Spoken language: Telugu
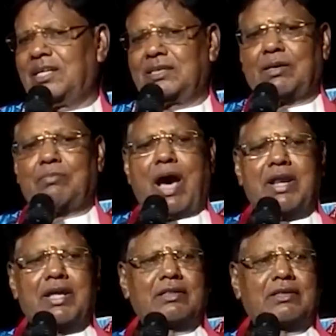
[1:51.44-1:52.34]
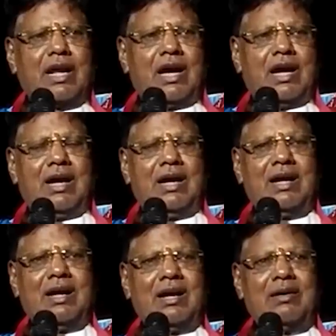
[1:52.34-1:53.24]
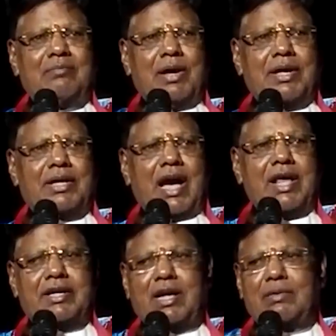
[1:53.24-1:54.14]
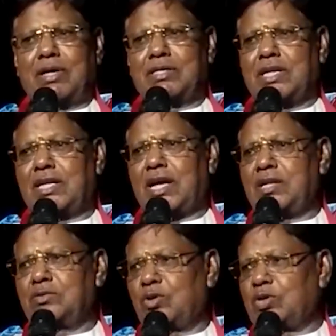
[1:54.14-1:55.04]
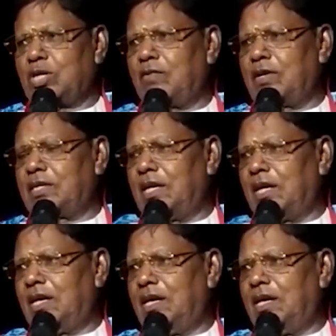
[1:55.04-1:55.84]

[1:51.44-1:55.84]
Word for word: ఇంత భారీ ఎత్తున మరి కార్యక్రమాలు శ్రీకారం చుట్టడం అంటే